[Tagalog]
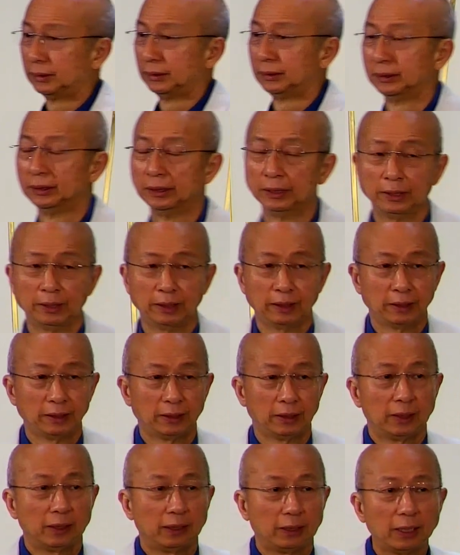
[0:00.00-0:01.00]
mo kayang
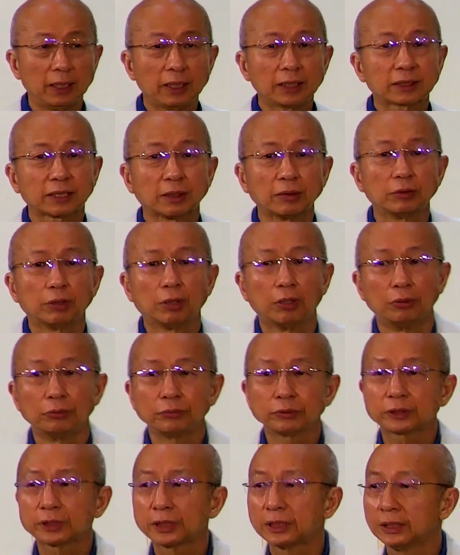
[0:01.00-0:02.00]
kung hindi mo
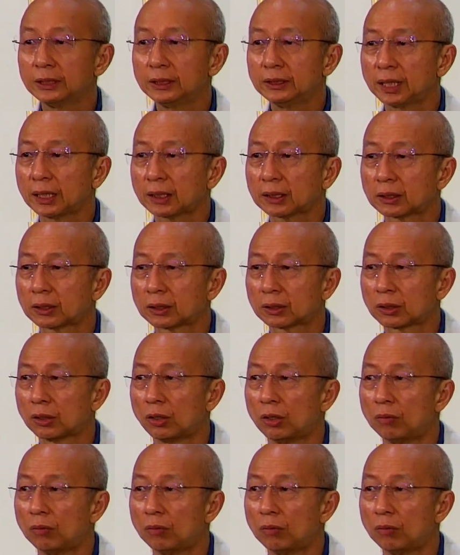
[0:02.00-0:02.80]
kayang magpigil,